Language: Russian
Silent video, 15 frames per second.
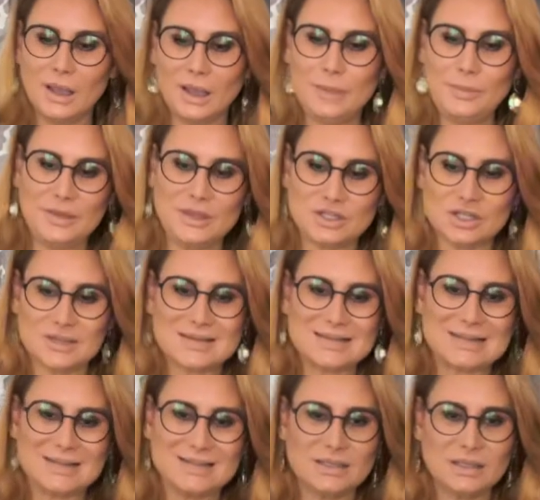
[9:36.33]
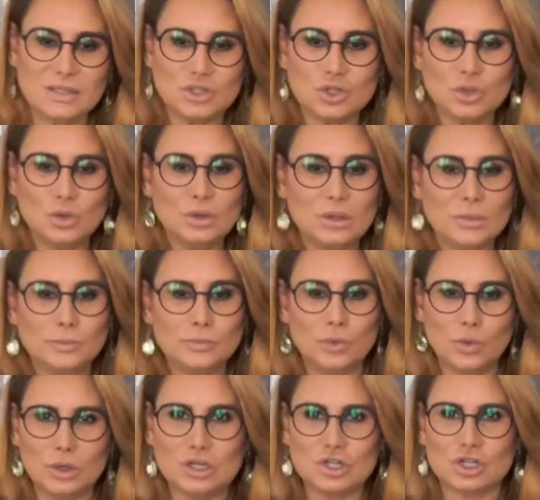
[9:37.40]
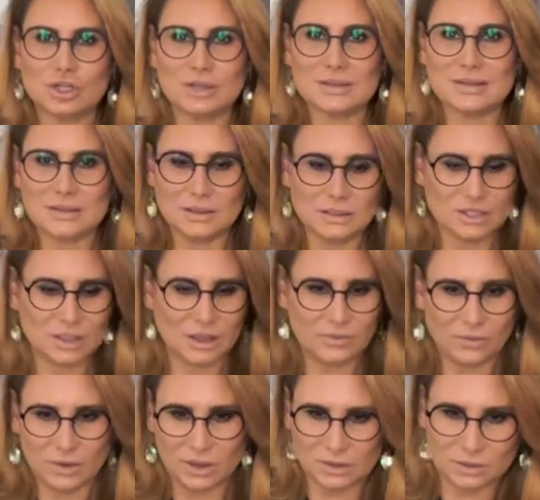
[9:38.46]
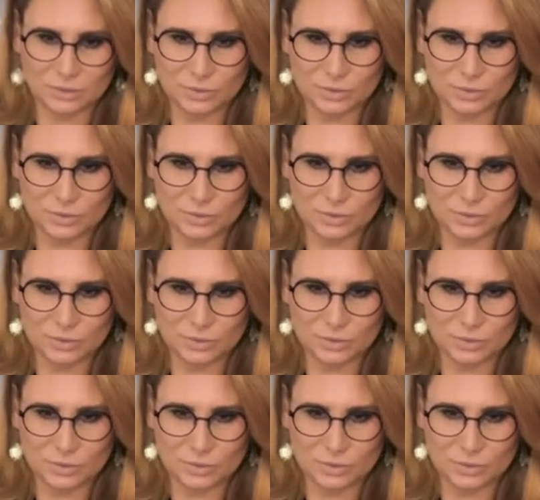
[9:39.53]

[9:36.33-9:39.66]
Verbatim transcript: Опять же, сказать что-то большее сложновато,